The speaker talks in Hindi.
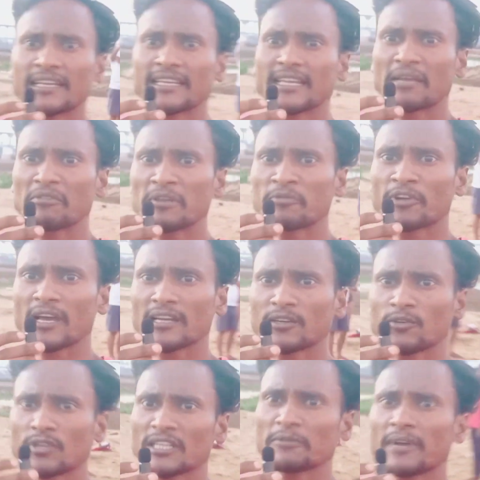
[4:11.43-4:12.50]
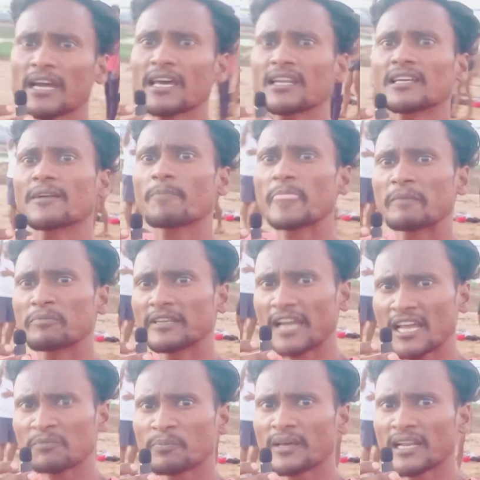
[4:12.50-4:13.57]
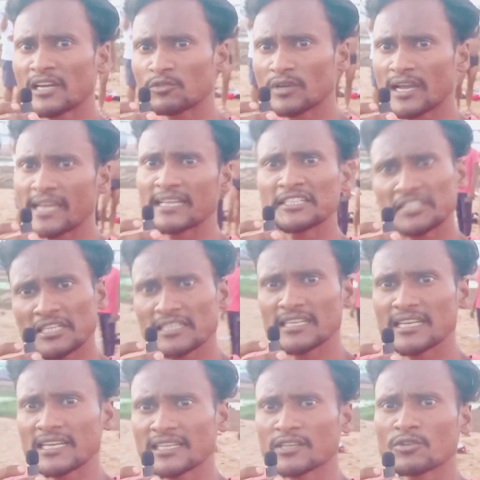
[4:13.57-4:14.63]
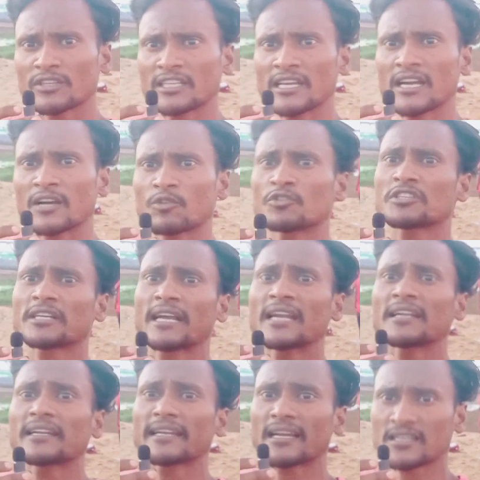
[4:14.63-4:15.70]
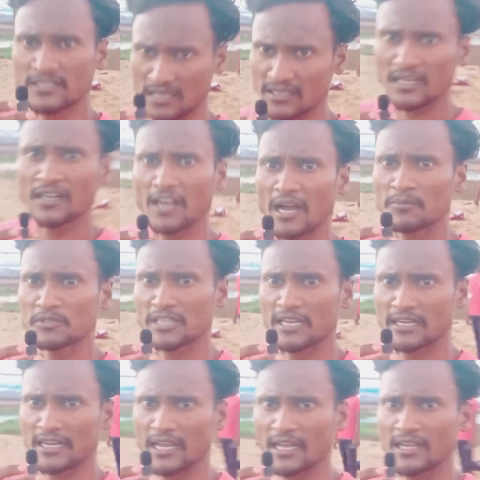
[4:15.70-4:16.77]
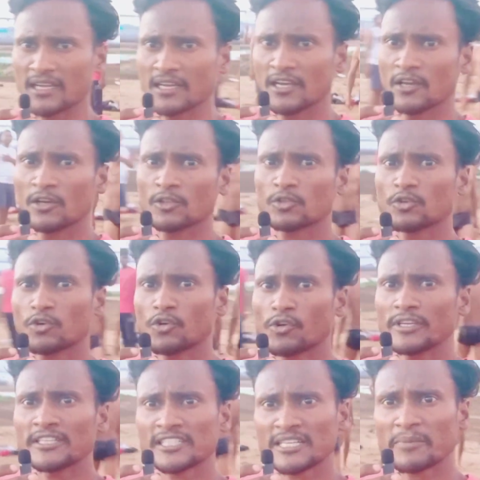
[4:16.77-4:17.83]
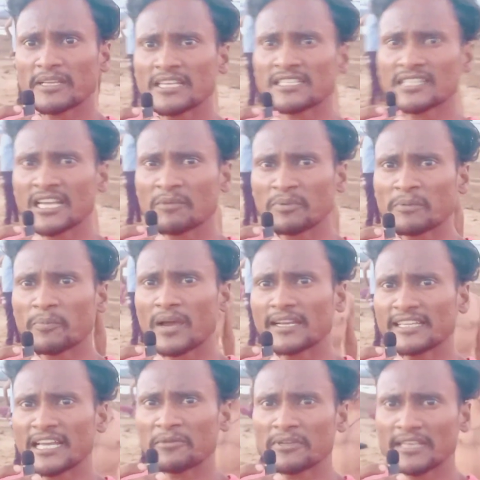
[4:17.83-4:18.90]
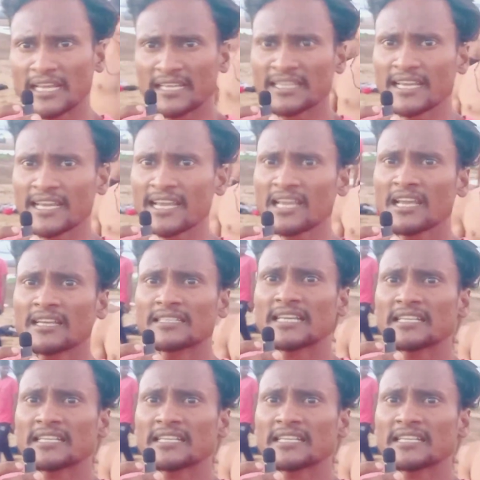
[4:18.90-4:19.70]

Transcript: लेकिन अभी फाल्गु रिवार वीरान पड़ा हुआ है इसलिए क्योंकि यहाँ कुछ कंस्ट्रक्शन का काम चल रहा है तो इसी वजह से यहाँ पे पानी अभी नहीं है